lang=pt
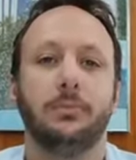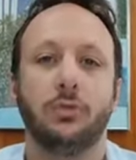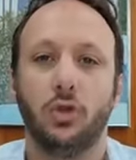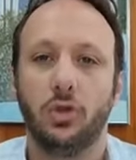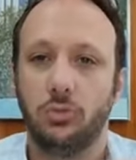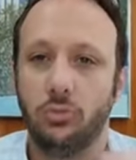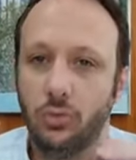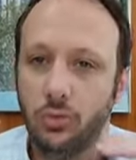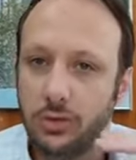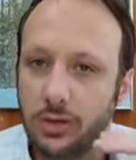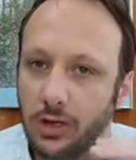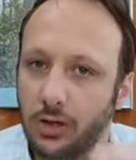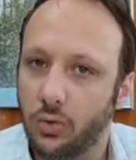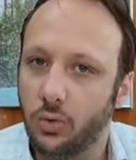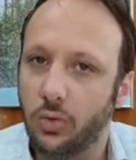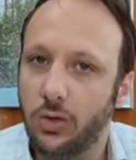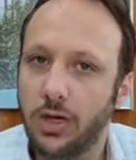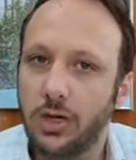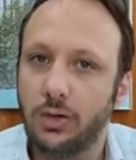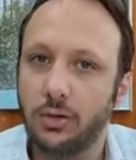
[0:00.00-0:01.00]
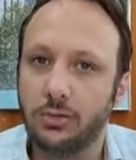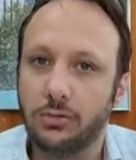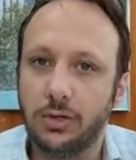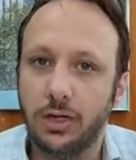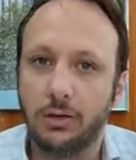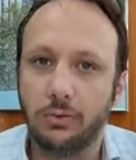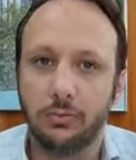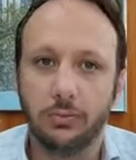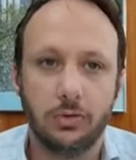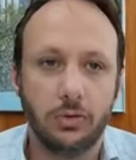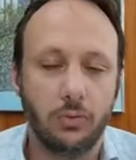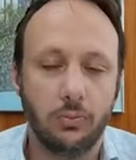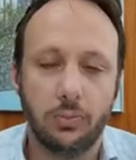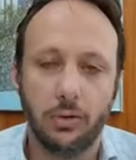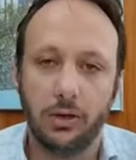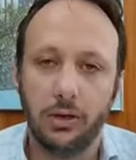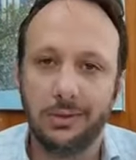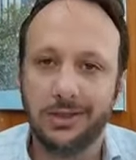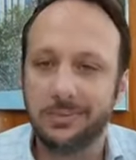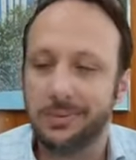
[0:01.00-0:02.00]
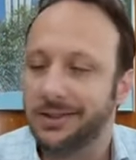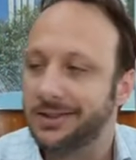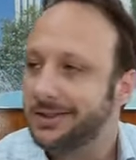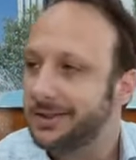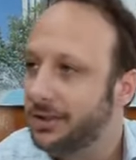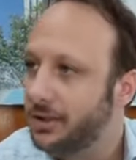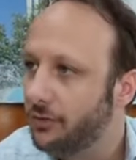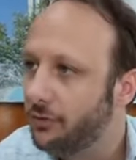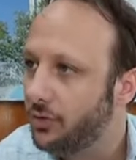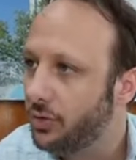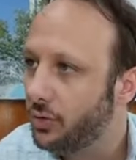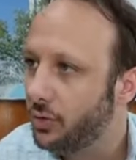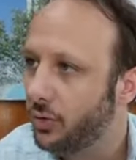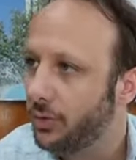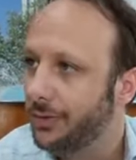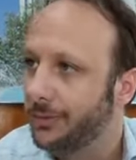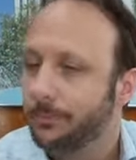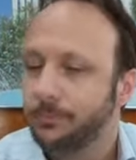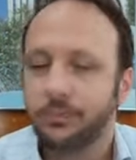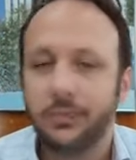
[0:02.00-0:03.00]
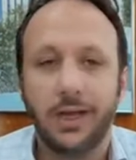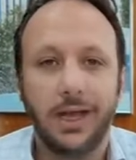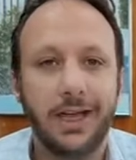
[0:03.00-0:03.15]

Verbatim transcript: todo mundo tranquilo, não tem um problema específico.